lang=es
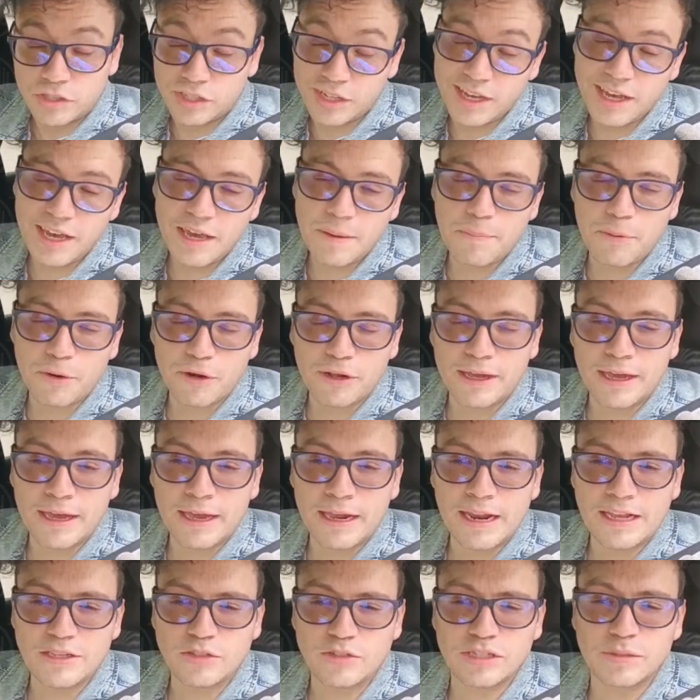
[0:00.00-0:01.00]
Sí,
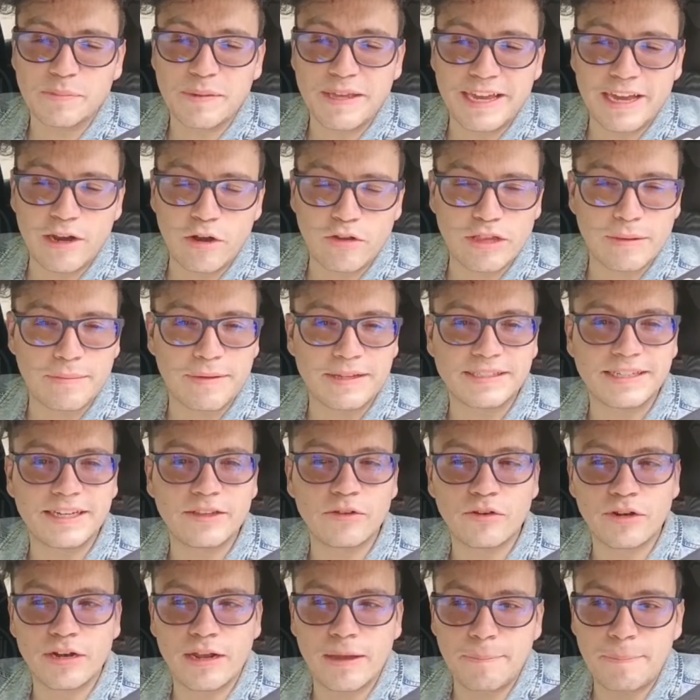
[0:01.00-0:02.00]
porque las cosas me llegaron
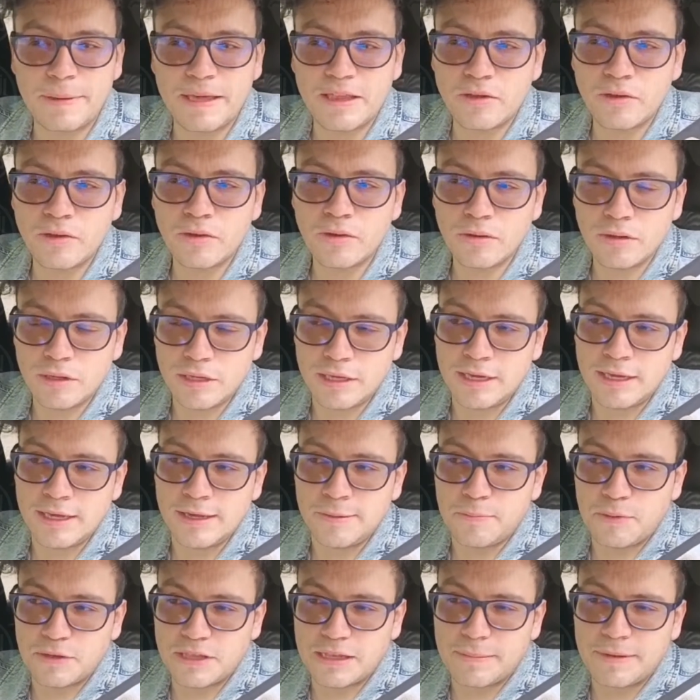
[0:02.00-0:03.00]
demasiado rápido
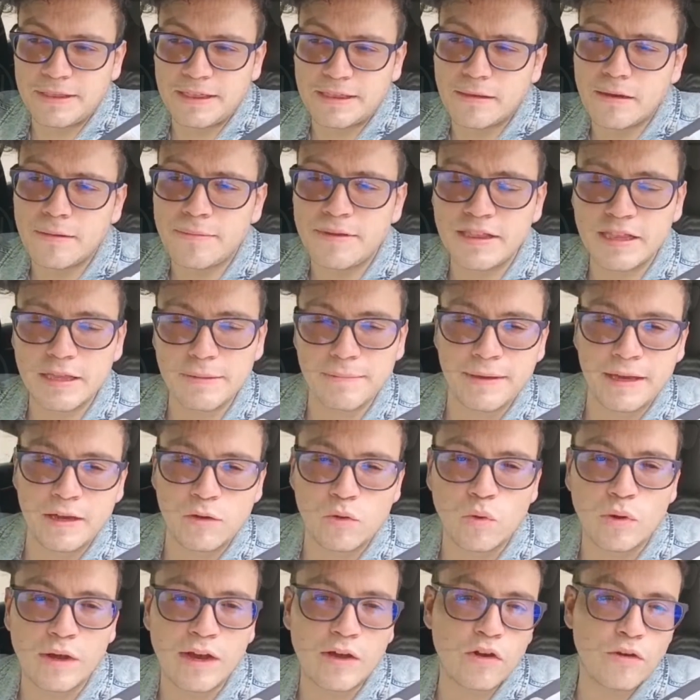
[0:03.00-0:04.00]
y pues lamentablemente me
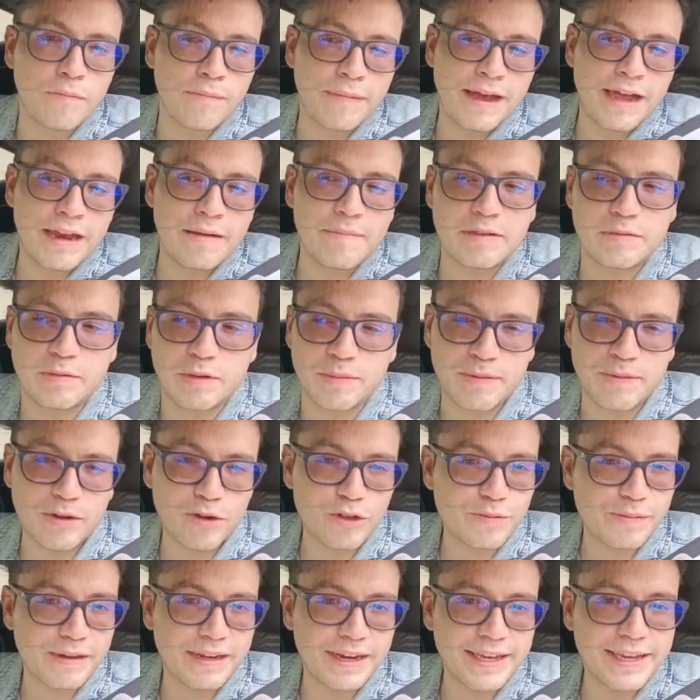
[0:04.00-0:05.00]
jugaron mal mis
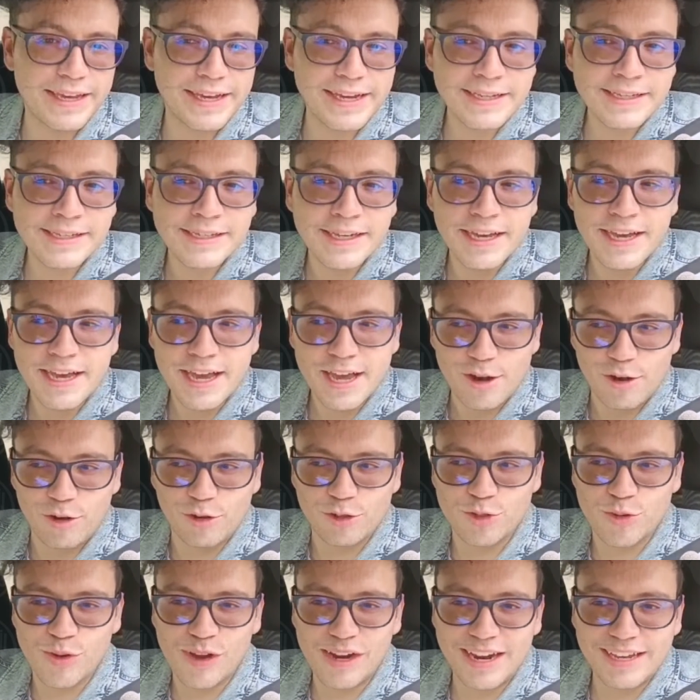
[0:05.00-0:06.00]
primeros managers,
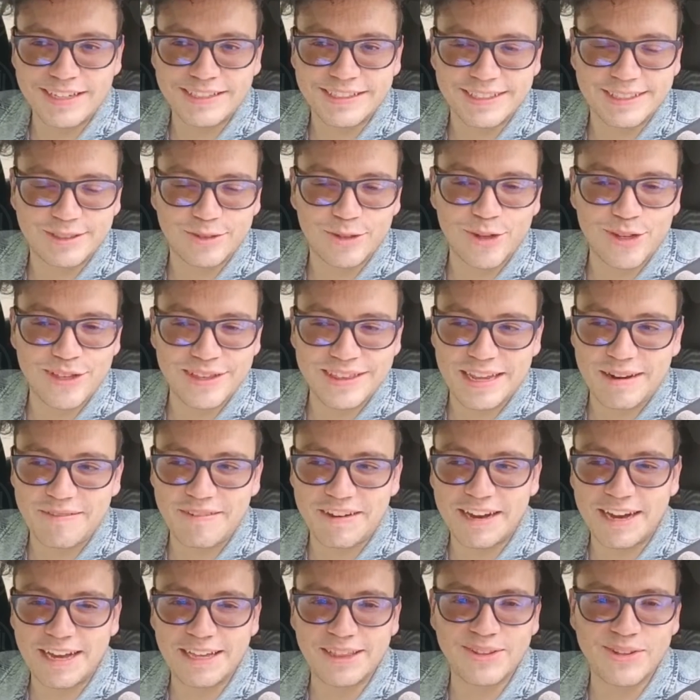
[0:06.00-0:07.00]
los cuales estoy
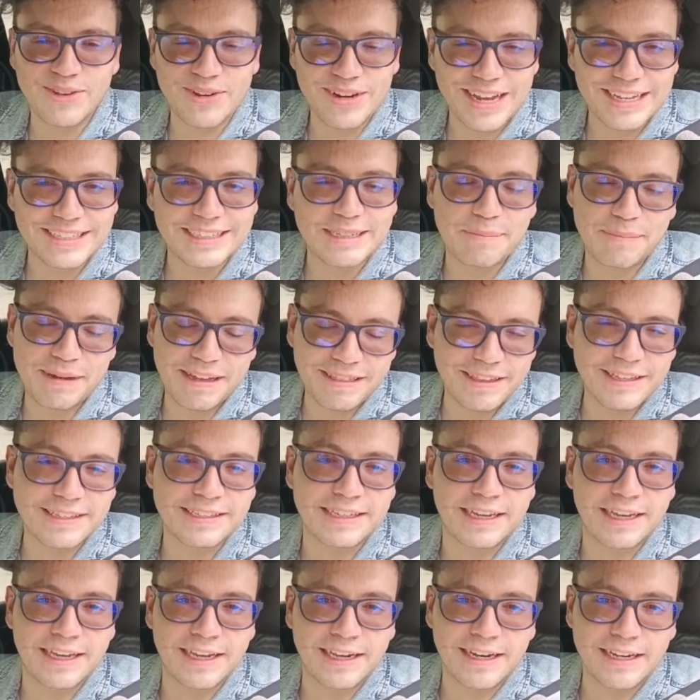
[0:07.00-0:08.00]
trabajando en las demandas
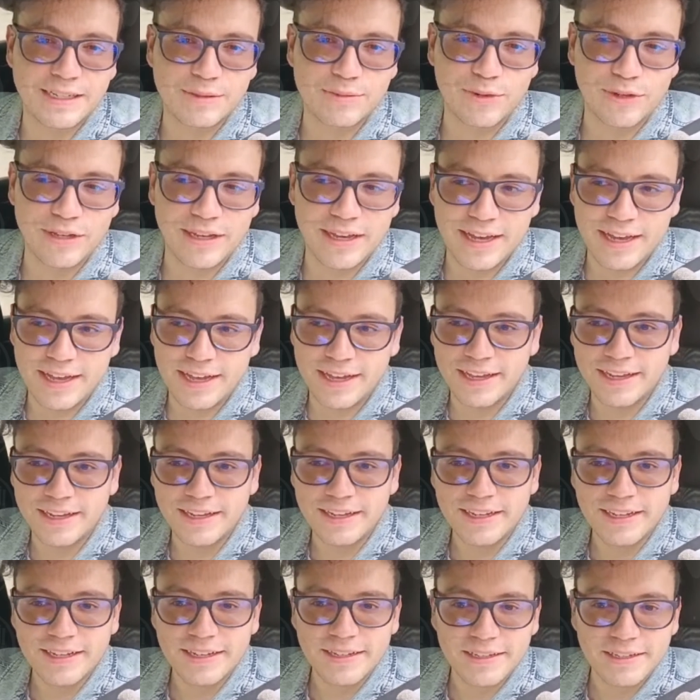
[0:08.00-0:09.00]
que les voy a...
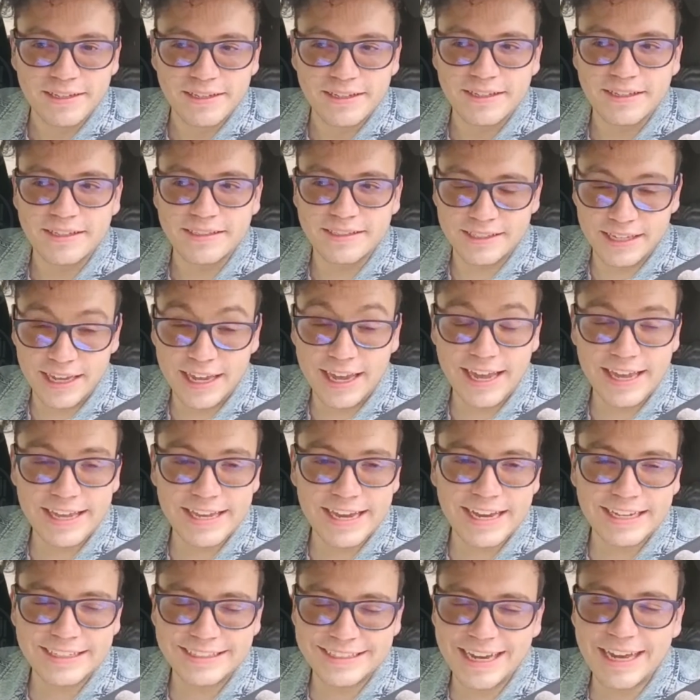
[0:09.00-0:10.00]
Todavía están. Sí,
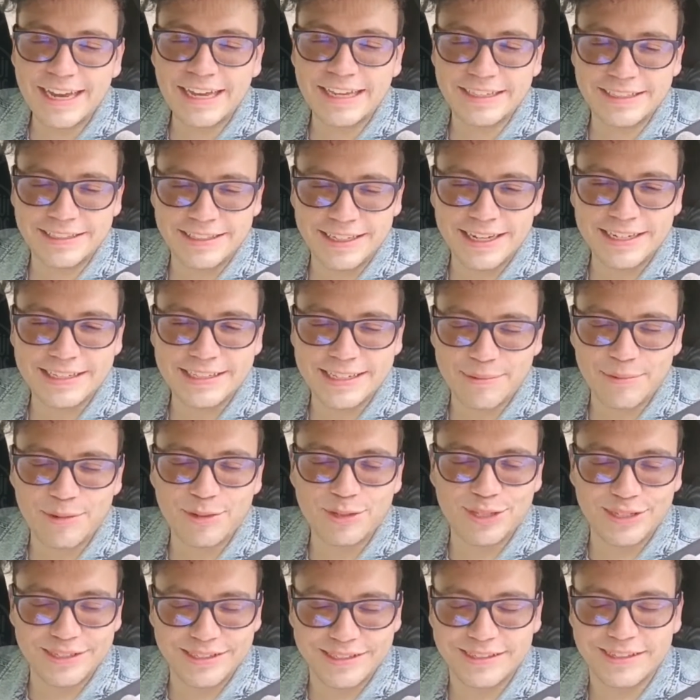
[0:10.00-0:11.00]
ya, ya, ya
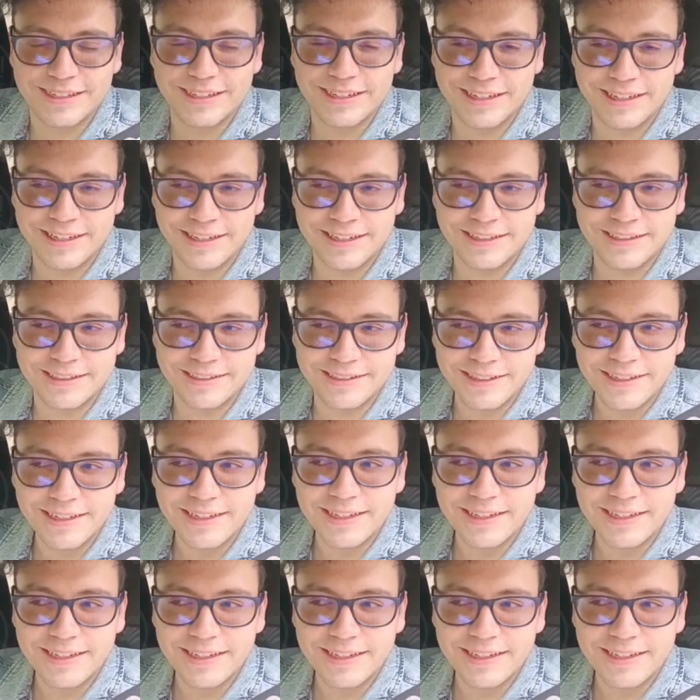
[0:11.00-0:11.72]
estamos este...